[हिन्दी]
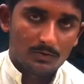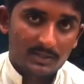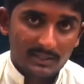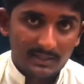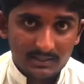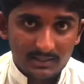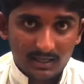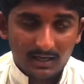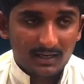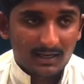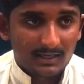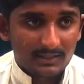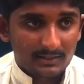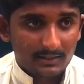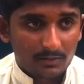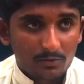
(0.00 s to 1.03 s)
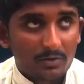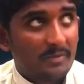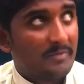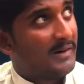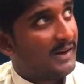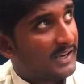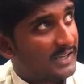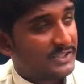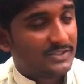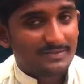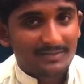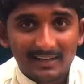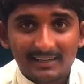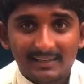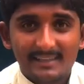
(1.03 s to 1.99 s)
चलिए चारा काटते हैं क्योंकि बारिश
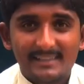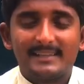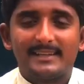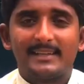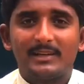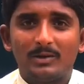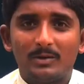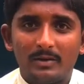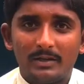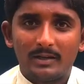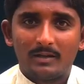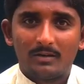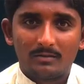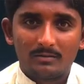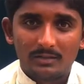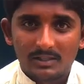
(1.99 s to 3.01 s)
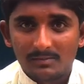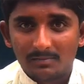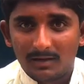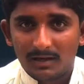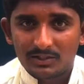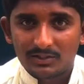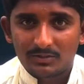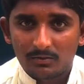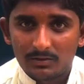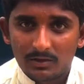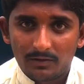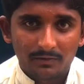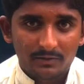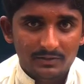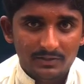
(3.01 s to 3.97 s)
हल्की हल्की हो रही है और तेज़ बारिश ना हो
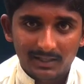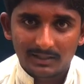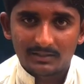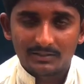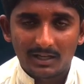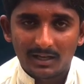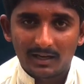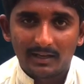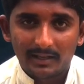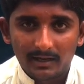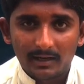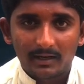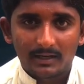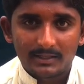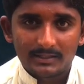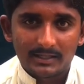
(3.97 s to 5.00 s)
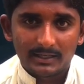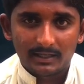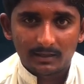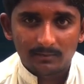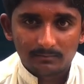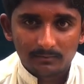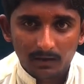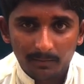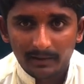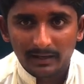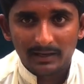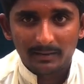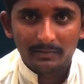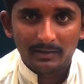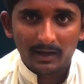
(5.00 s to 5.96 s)
जाए फिर चारा नहीं काटा जाएगा
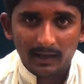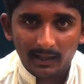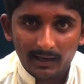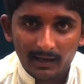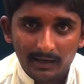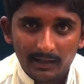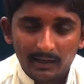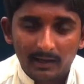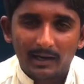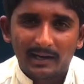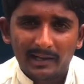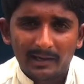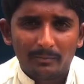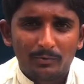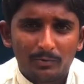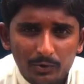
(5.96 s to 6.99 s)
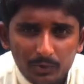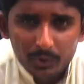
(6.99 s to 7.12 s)
मैंने अभी अकेले नहीं काटना है अबू